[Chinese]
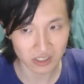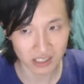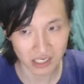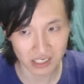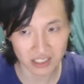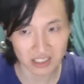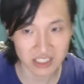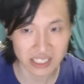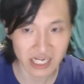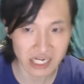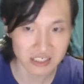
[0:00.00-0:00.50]
它
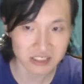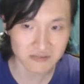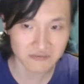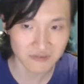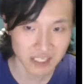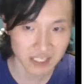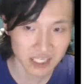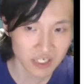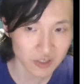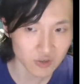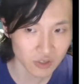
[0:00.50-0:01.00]
的价值
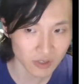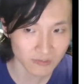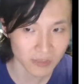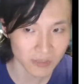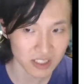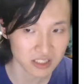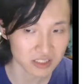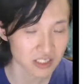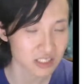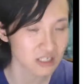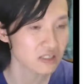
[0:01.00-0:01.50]
分类学
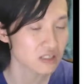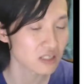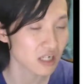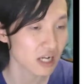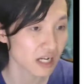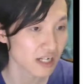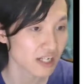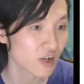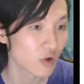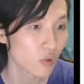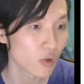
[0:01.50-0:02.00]
本身是
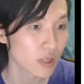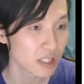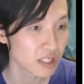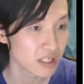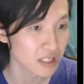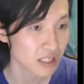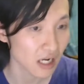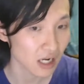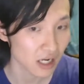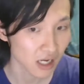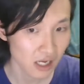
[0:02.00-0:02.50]
很有问题
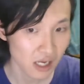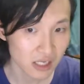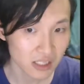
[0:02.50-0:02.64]
的。